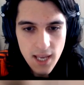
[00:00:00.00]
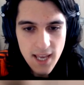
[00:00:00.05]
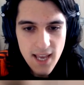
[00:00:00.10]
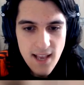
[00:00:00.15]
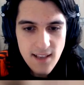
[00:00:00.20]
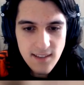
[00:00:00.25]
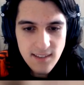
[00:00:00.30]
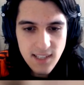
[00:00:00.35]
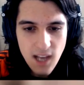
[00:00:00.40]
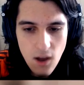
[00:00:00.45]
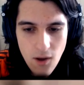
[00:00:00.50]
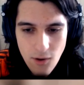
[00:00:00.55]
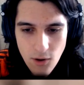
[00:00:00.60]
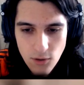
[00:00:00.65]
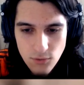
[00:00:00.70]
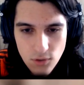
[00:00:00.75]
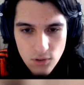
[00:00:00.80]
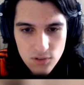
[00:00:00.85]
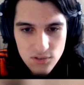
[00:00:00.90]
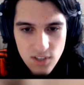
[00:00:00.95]
Esse carro que
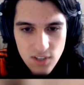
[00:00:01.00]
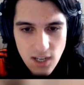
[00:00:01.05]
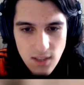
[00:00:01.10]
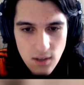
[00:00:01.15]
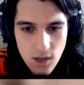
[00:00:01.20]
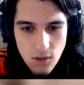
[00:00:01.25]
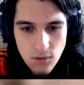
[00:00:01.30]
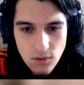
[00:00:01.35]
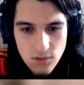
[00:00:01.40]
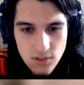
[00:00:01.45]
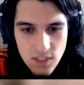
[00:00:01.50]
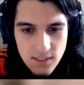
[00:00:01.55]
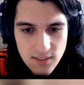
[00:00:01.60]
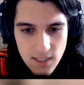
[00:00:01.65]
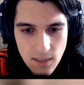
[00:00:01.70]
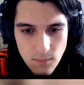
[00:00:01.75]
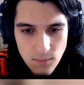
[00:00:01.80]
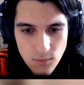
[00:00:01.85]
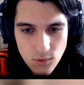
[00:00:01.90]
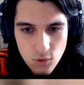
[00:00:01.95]
eu tô usando, eu não sei se
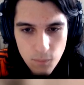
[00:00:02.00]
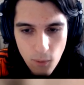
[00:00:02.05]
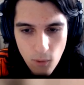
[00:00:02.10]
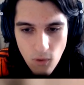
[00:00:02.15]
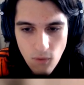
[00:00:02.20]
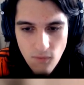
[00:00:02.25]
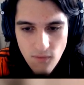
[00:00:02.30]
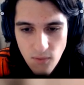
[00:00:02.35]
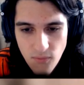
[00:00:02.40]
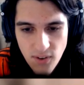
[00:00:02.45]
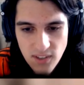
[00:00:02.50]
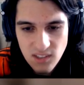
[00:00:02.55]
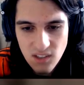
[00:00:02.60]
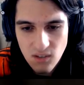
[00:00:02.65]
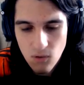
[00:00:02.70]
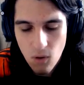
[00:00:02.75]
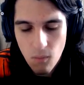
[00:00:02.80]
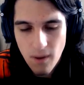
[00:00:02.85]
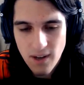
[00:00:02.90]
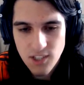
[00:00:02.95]
tá muito bom Vamos fazer
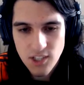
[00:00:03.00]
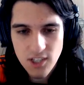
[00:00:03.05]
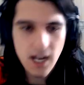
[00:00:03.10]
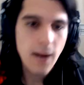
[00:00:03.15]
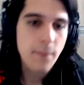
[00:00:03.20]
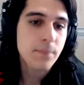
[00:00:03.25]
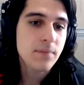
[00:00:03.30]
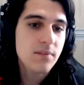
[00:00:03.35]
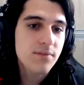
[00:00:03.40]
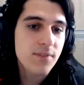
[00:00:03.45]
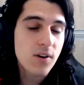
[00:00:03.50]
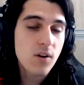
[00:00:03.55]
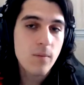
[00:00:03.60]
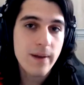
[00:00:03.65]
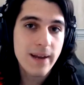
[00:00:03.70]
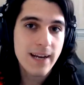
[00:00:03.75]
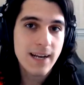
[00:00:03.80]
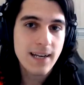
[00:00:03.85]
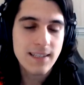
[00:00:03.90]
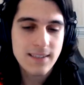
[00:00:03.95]
um combate rápido, ver como é que